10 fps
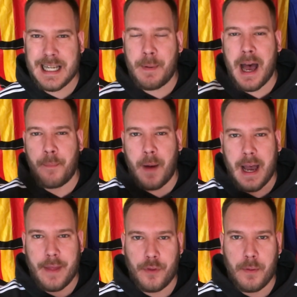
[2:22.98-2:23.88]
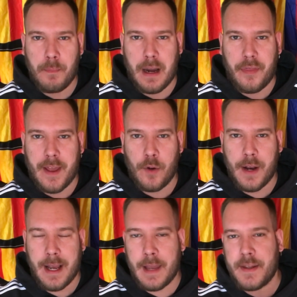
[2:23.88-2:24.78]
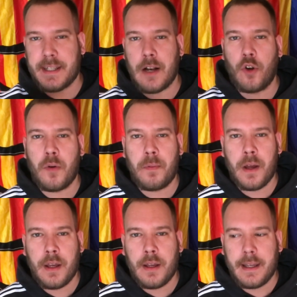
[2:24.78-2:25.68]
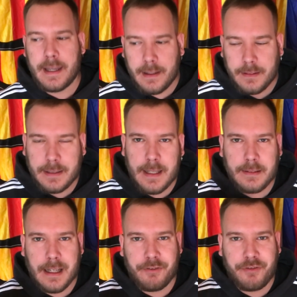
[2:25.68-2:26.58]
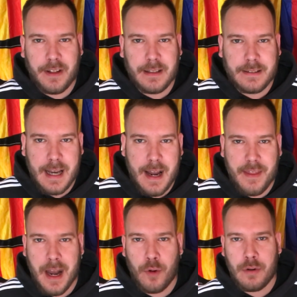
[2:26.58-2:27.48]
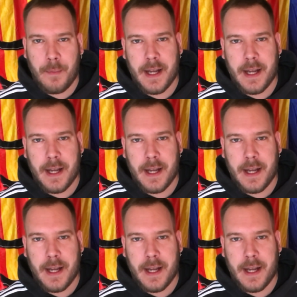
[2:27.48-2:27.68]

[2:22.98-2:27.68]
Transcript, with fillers: se va apagando en Barcelona, que desde el club intentan filtrar de alguna